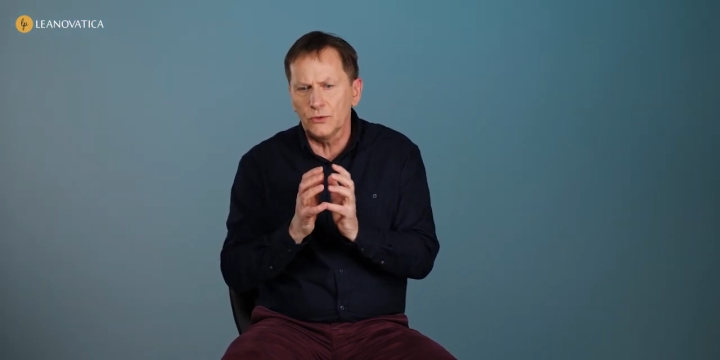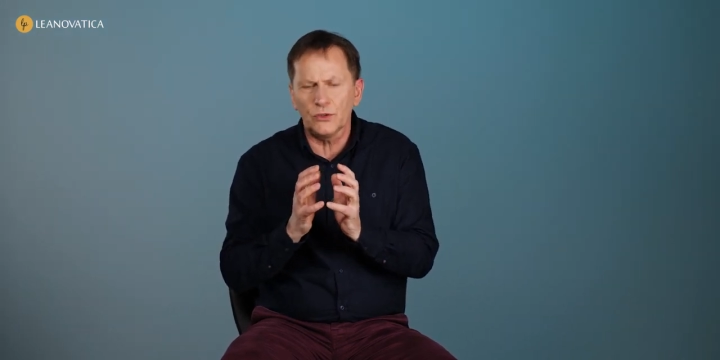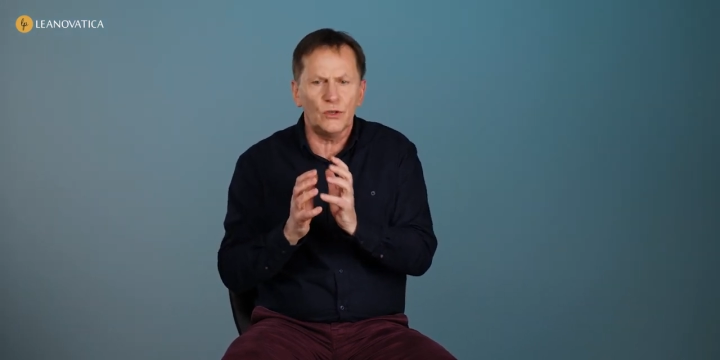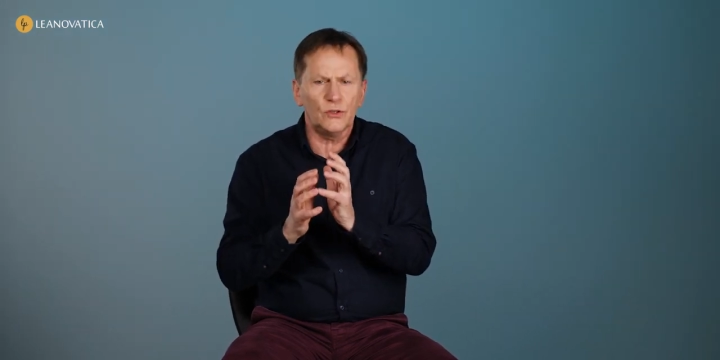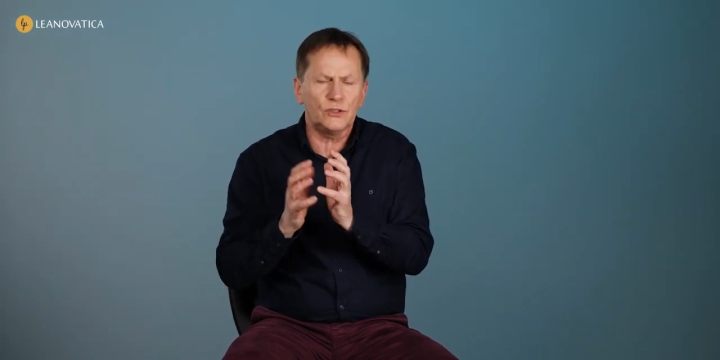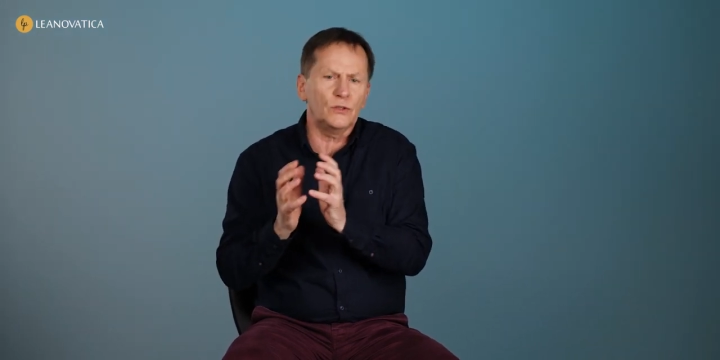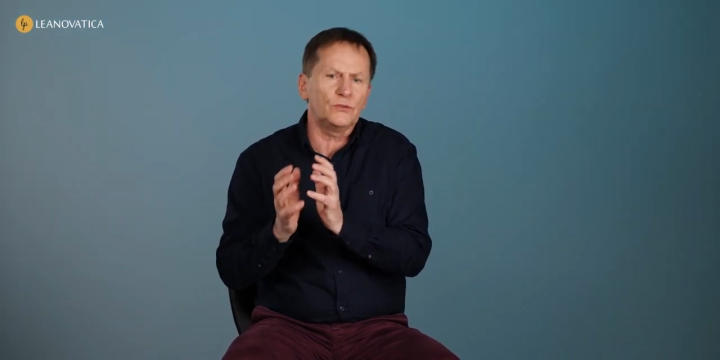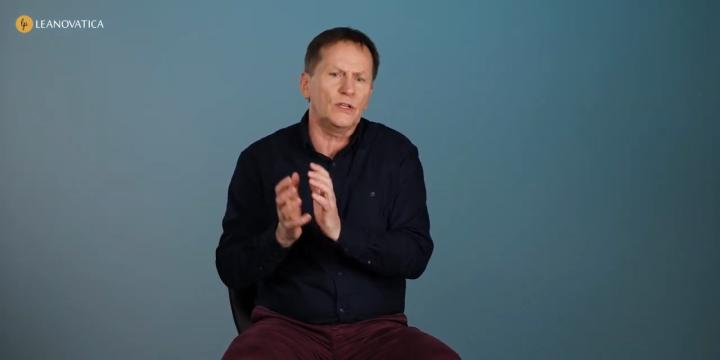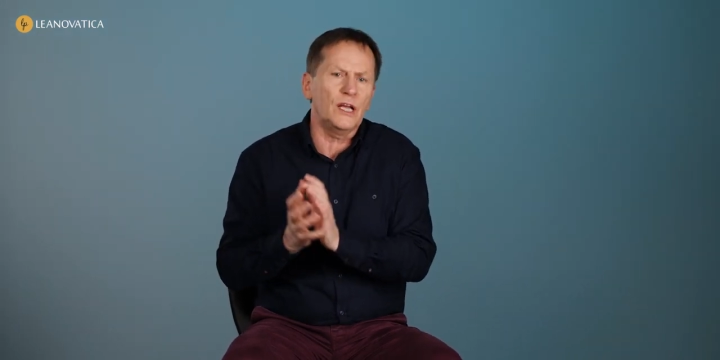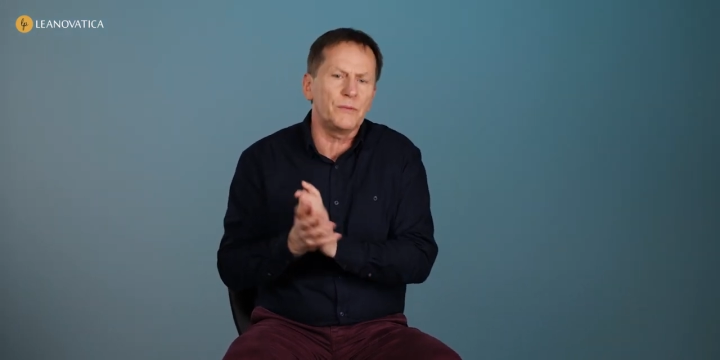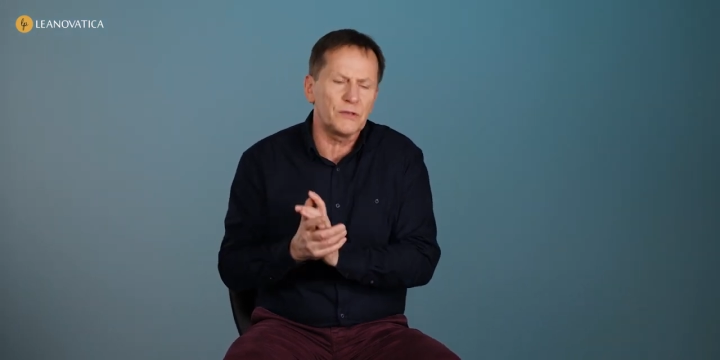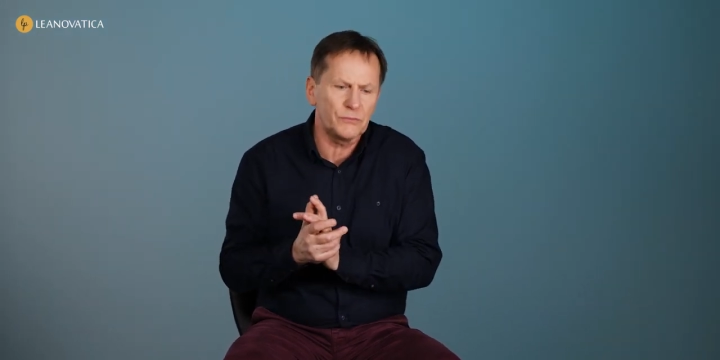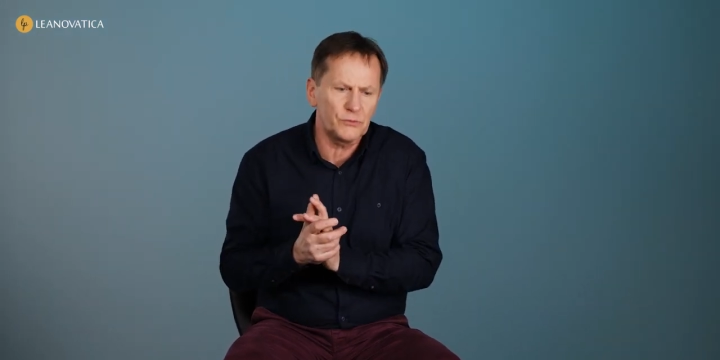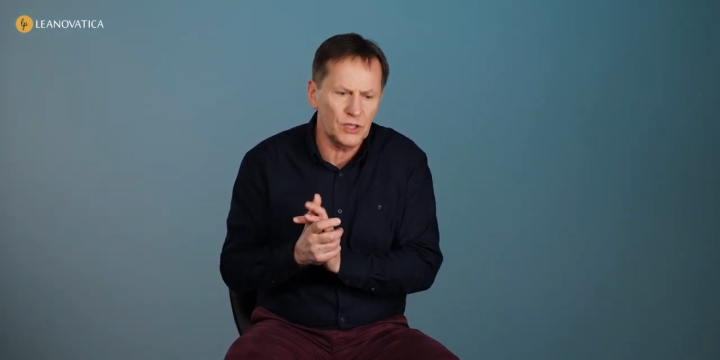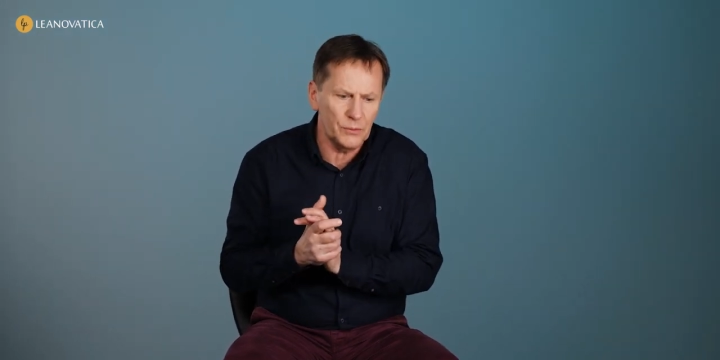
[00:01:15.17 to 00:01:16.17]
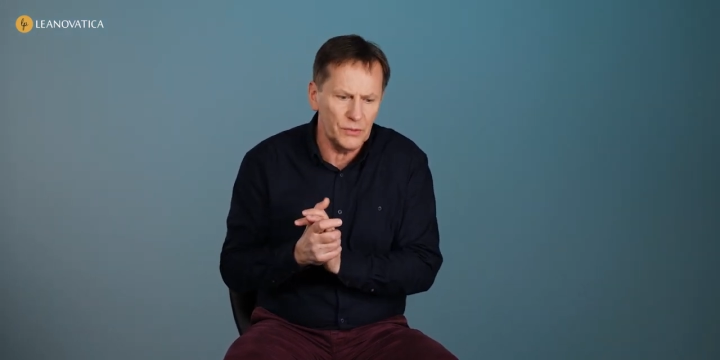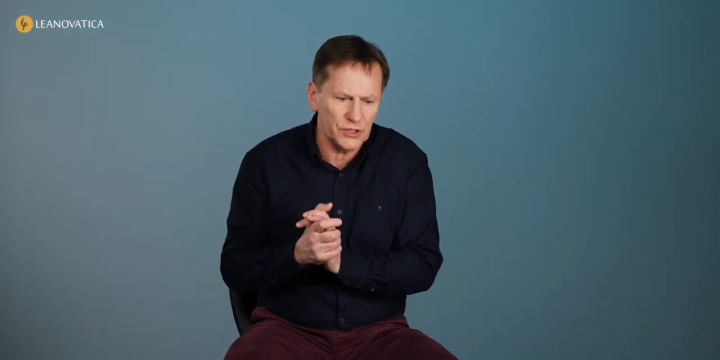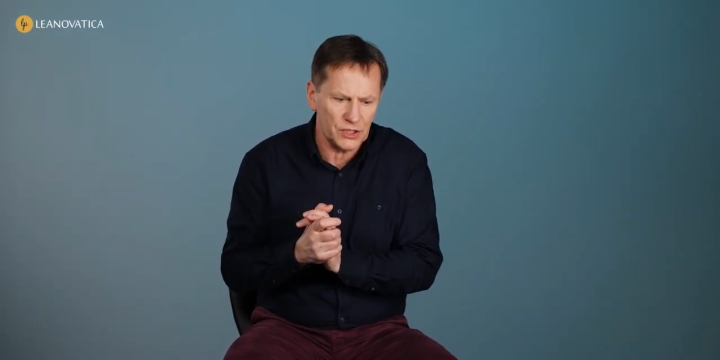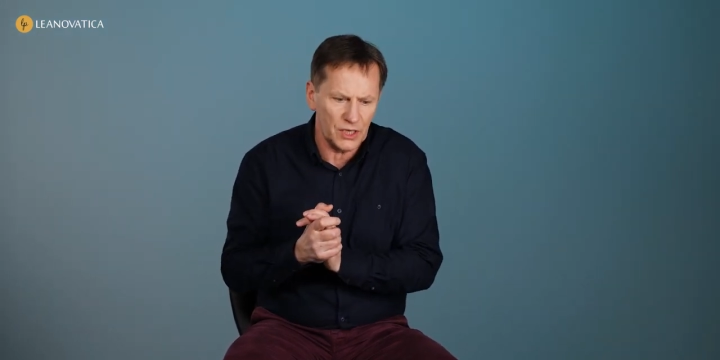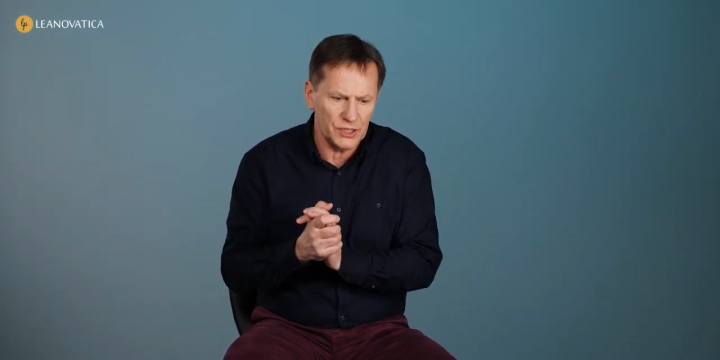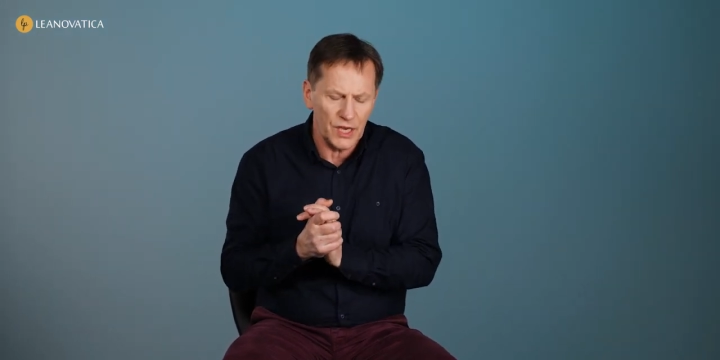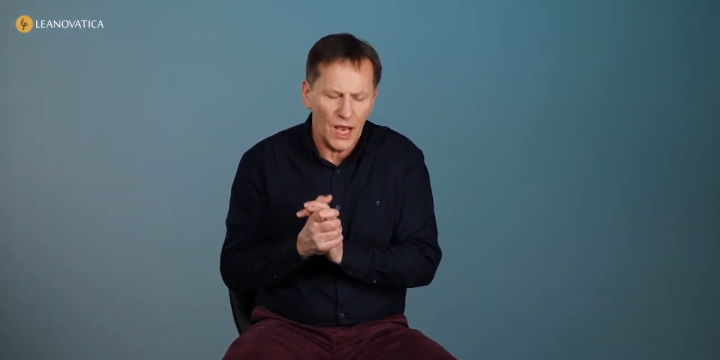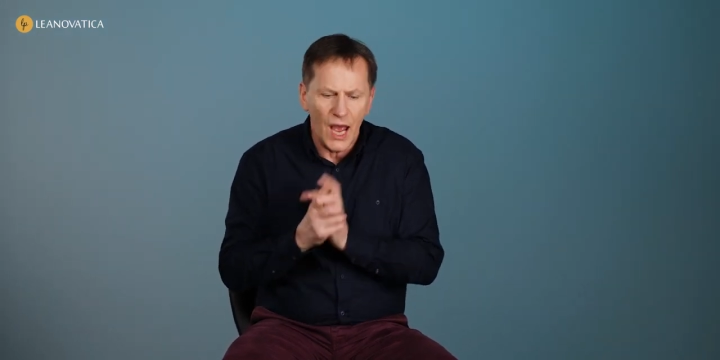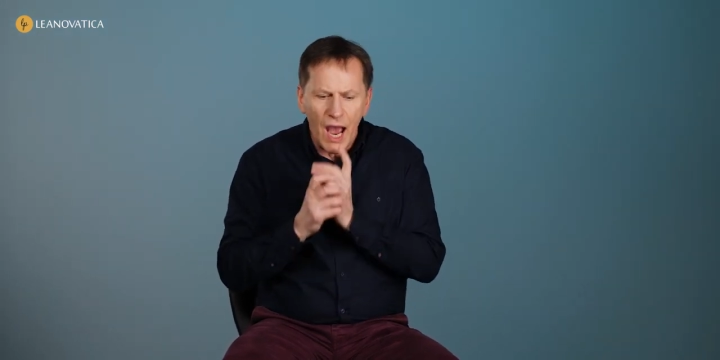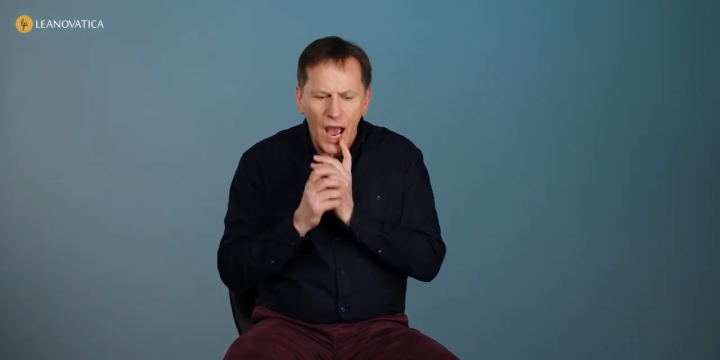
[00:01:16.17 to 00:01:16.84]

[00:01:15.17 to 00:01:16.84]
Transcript: tylko chcą to najpierw przemyśleć.